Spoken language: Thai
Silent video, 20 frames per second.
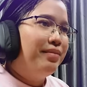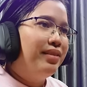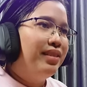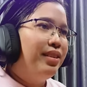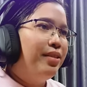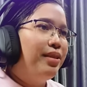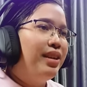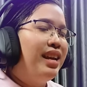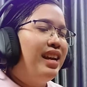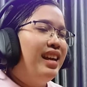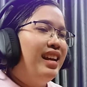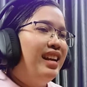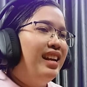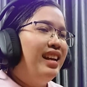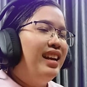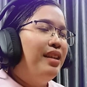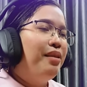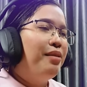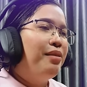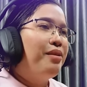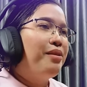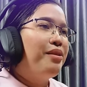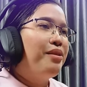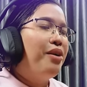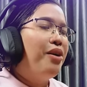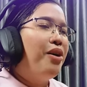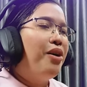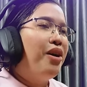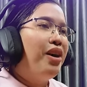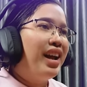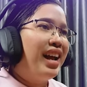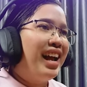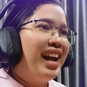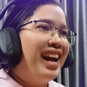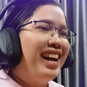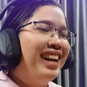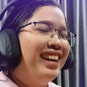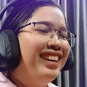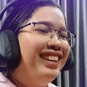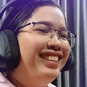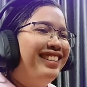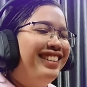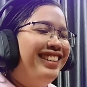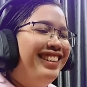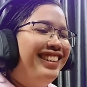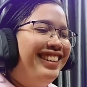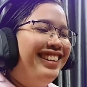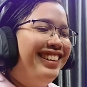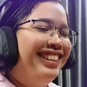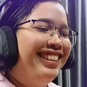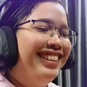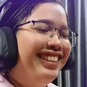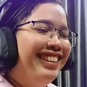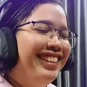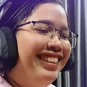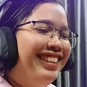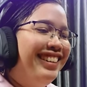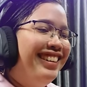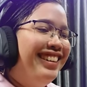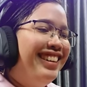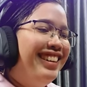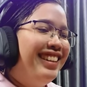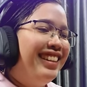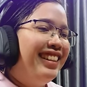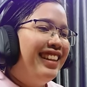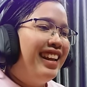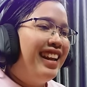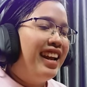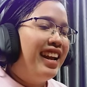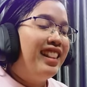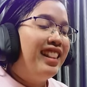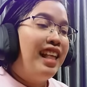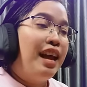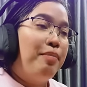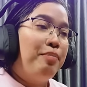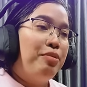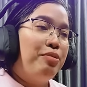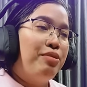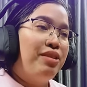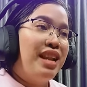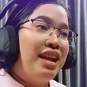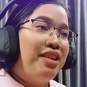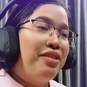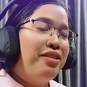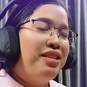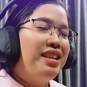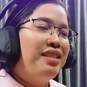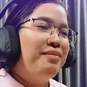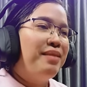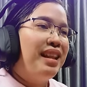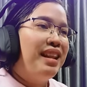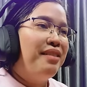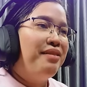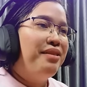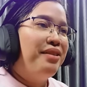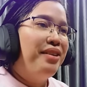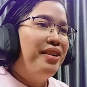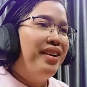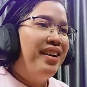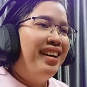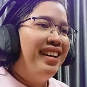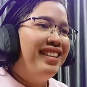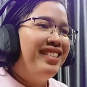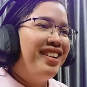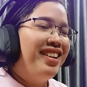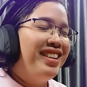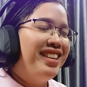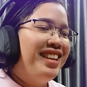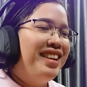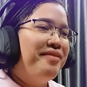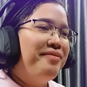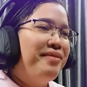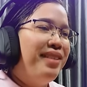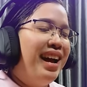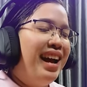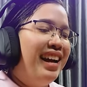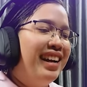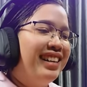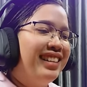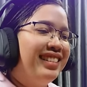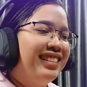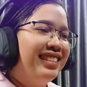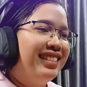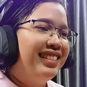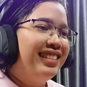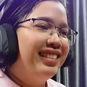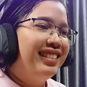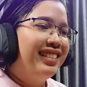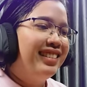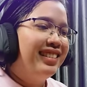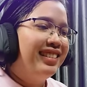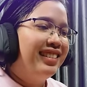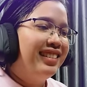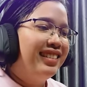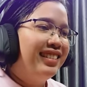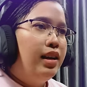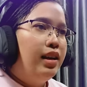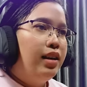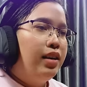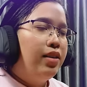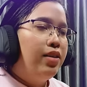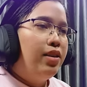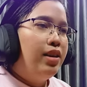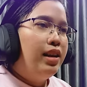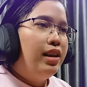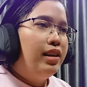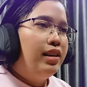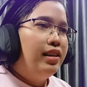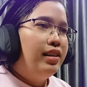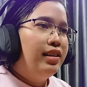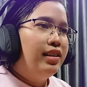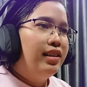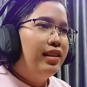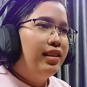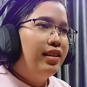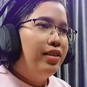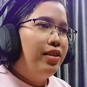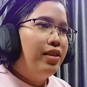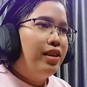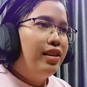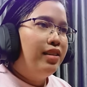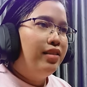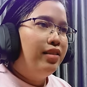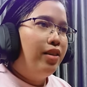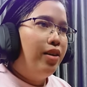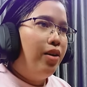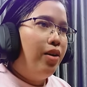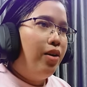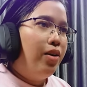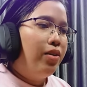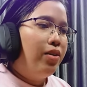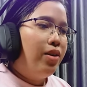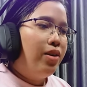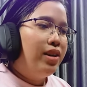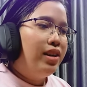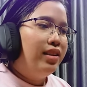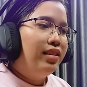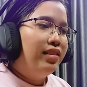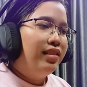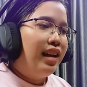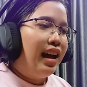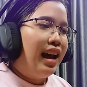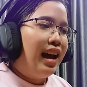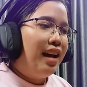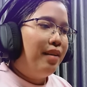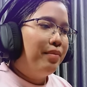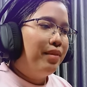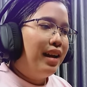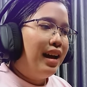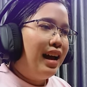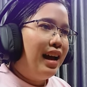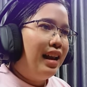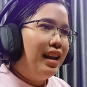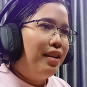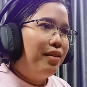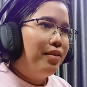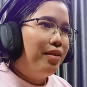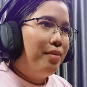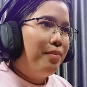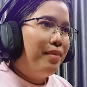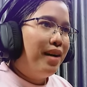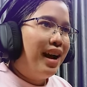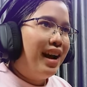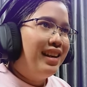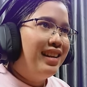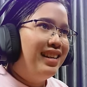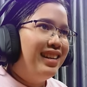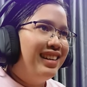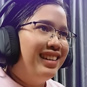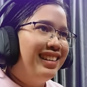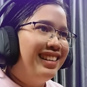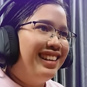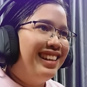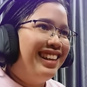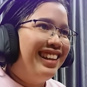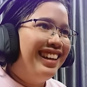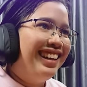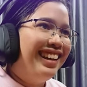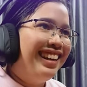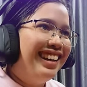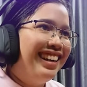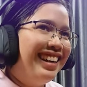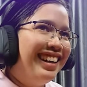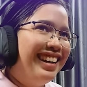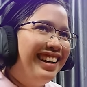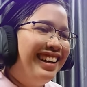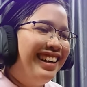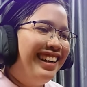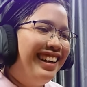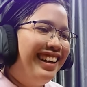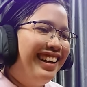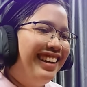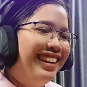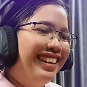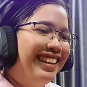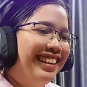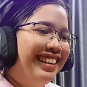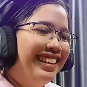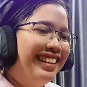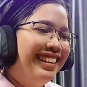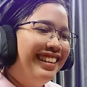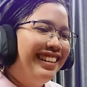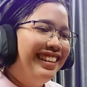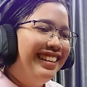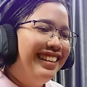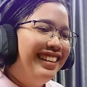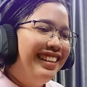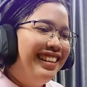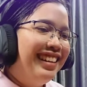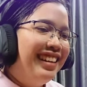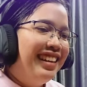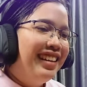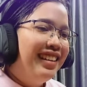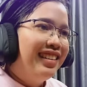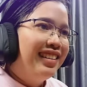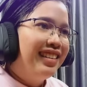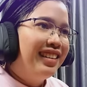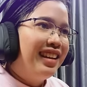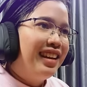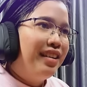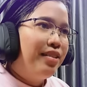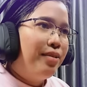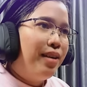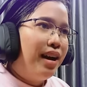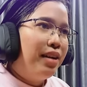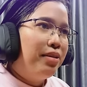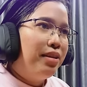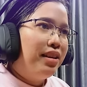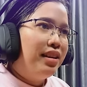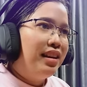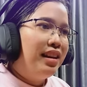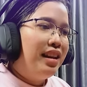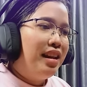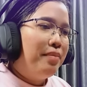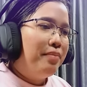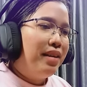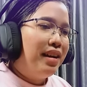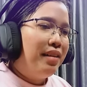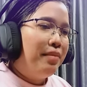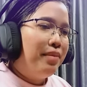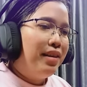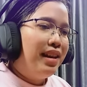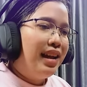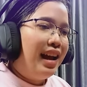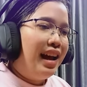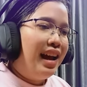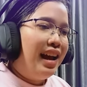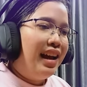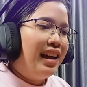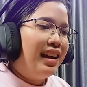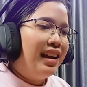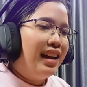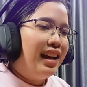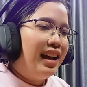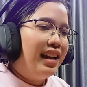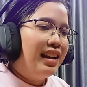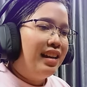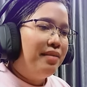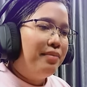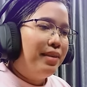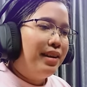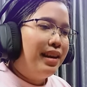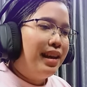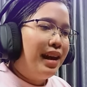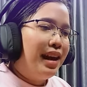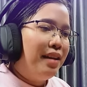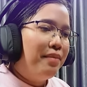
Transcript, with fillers: บโอเคแล้วก็รอค่ะใดๆก็ตามหนูก็ได้ก้อนหินมาแล้วเนาะยอดเยี่ยมมากก้อนหิน1ก้อนหิน2ก้อนหิน3ค่ะแล้วก็ไม้1นี่เลยคลิกขวาด้วยนี่ได้ไหมไม่ได้อันนี้ไม่